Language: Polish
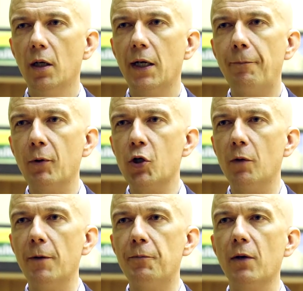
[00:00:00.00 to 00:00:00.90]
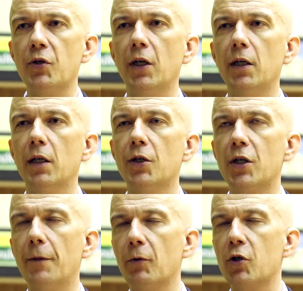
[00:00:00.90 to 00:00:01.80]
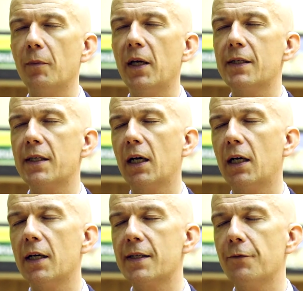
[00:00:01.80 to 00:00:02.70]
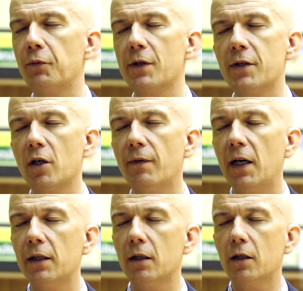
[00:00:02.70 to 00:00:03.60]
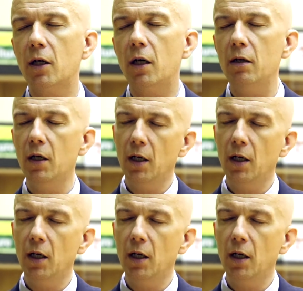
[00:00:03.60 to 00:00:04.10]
na poziomie pierwszej ligi czy na poziomie ekstraklasy funkcjonowali tylko